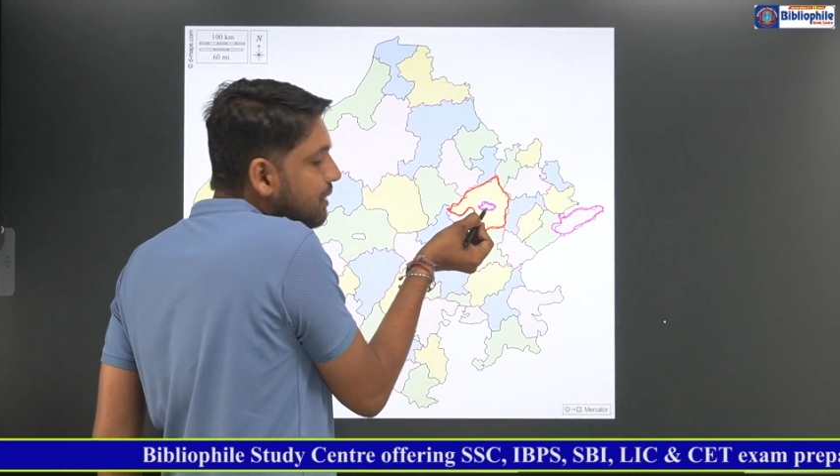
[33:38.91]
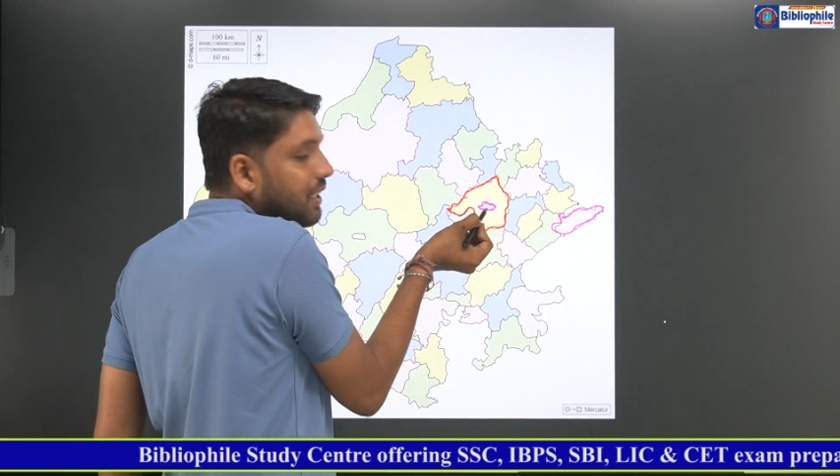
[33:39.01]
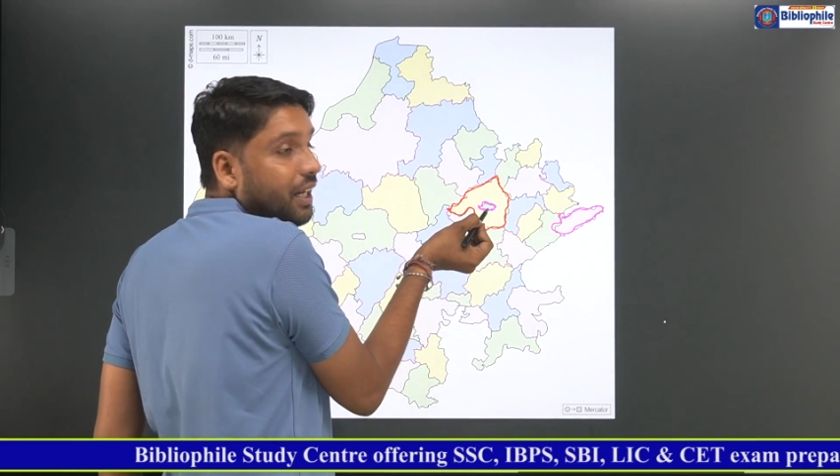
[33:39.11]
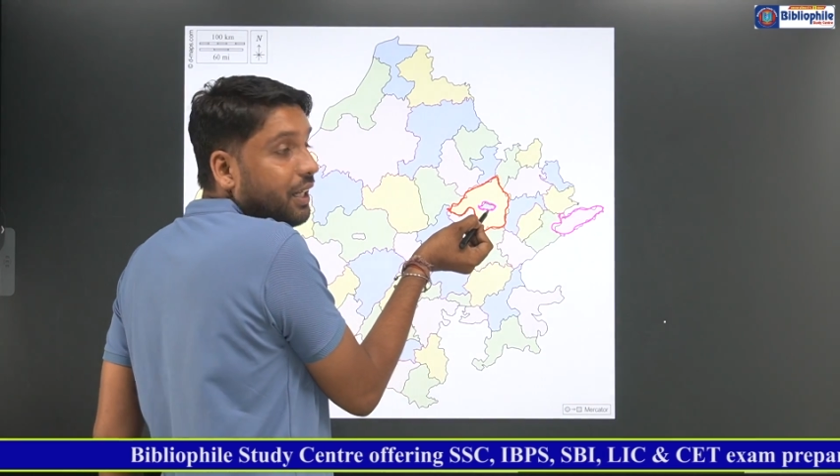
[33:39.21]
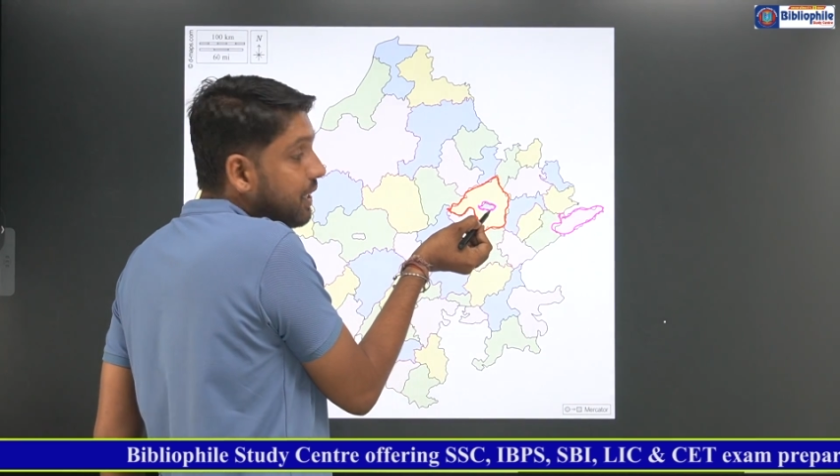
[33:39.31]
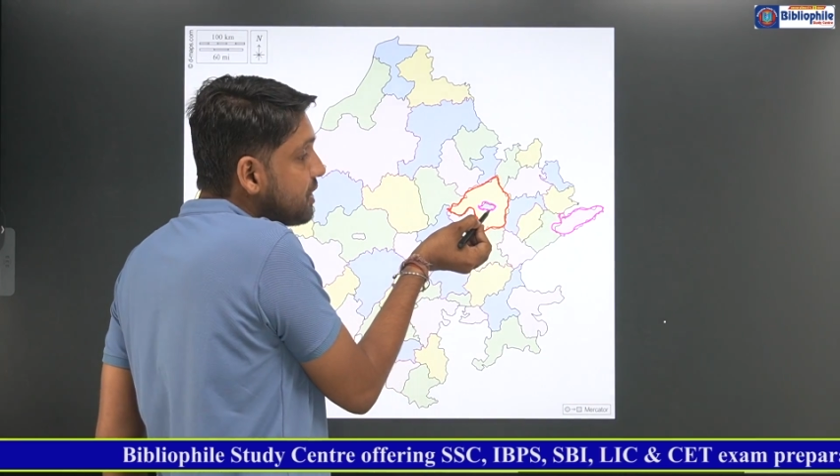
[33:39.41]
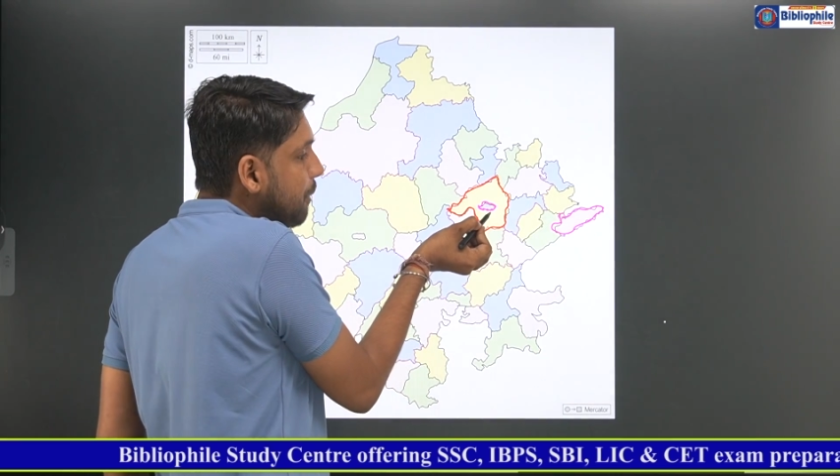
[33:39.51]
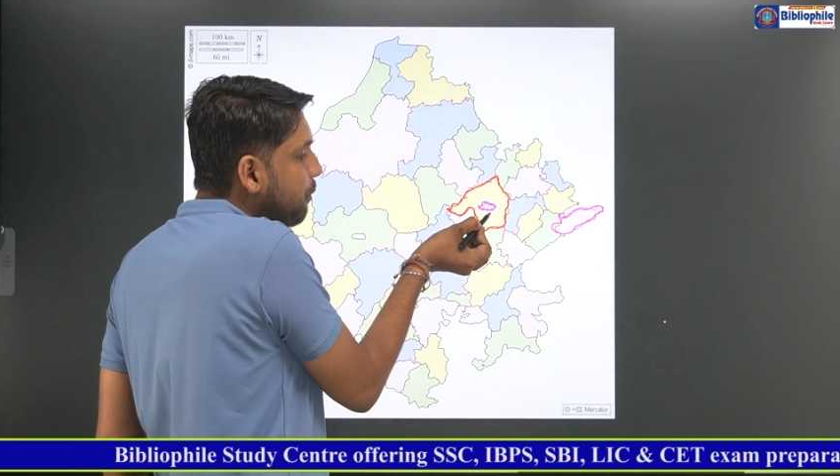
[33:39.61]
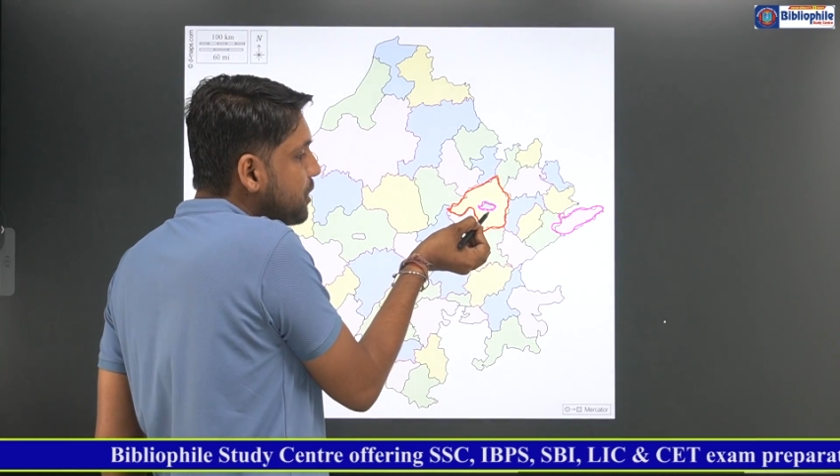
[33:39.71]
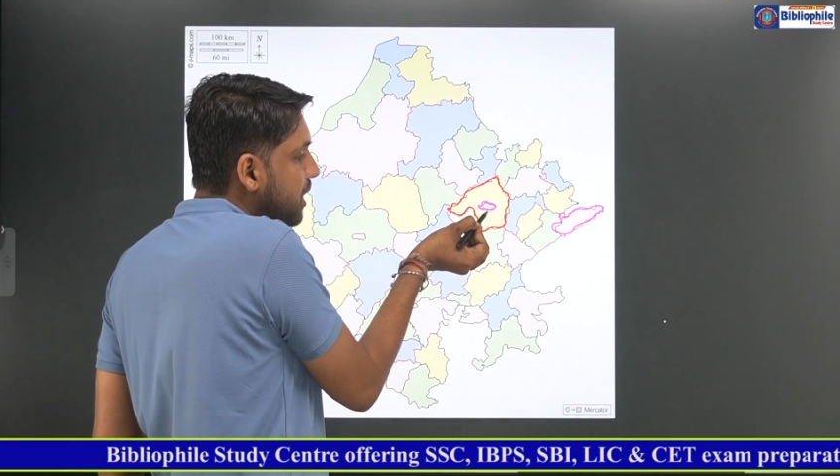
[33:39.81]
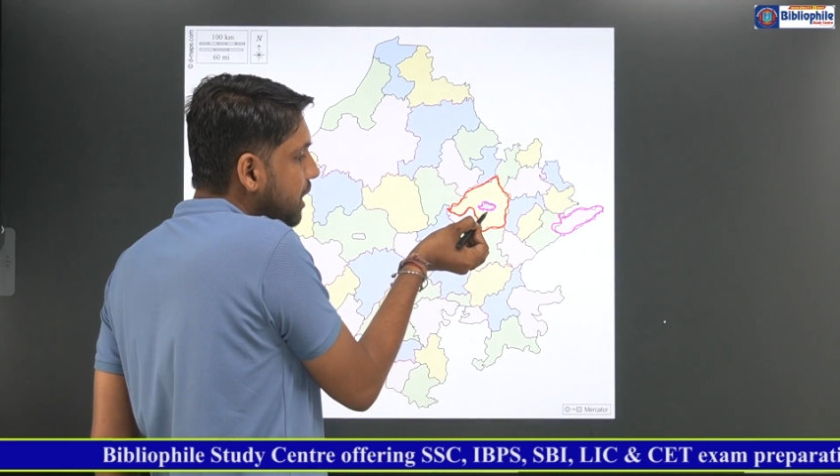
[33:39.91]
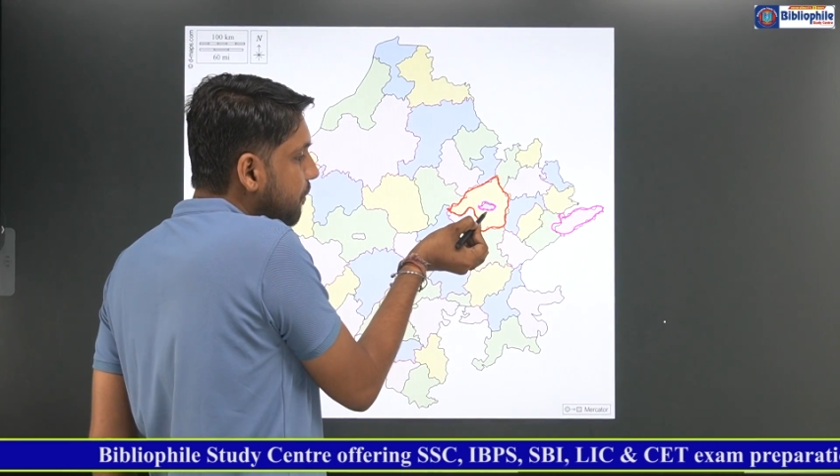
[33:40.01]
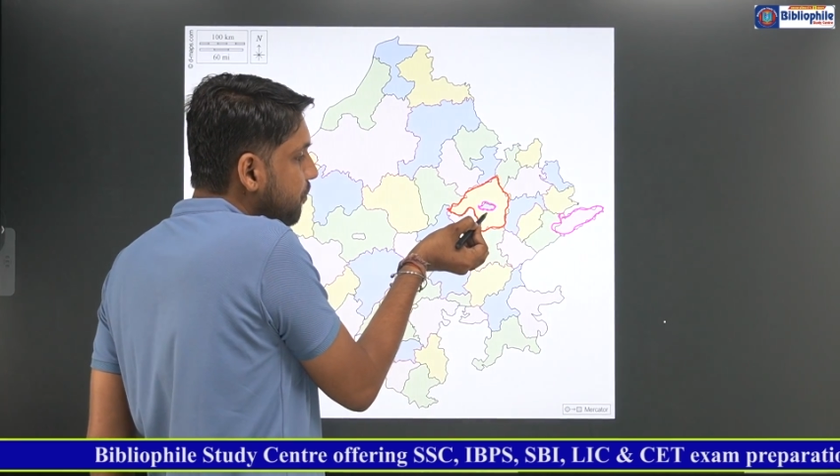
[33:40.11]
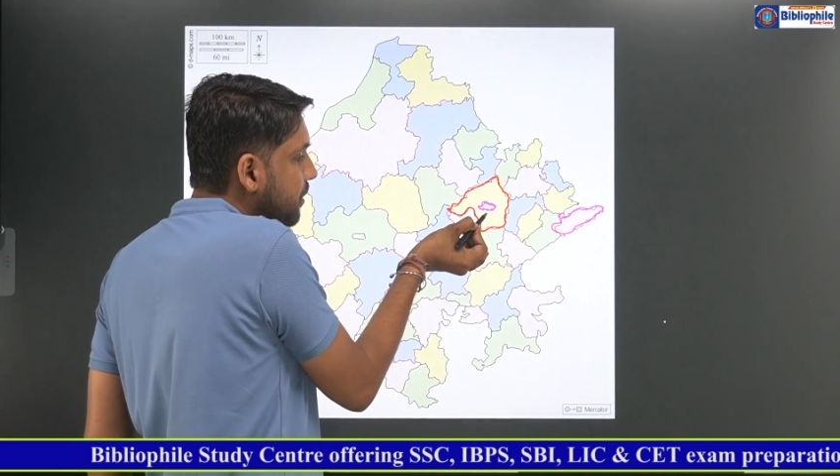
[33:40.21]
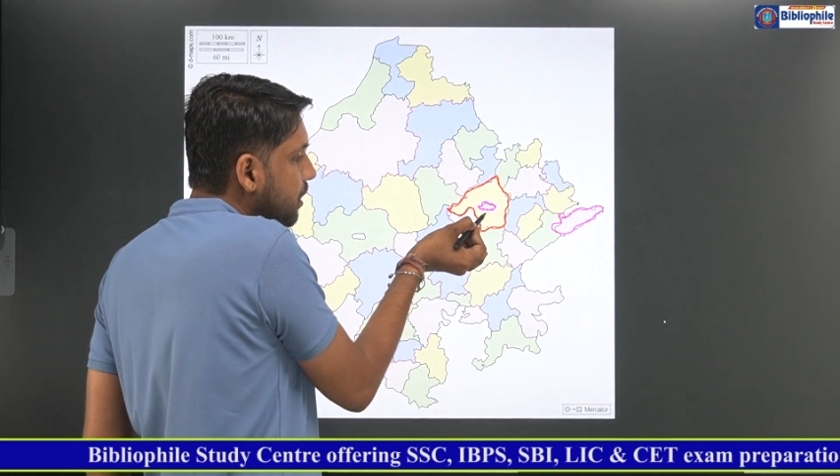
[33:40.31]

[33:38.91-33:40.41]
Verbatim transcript: कौन सा ये जयपुर शहरी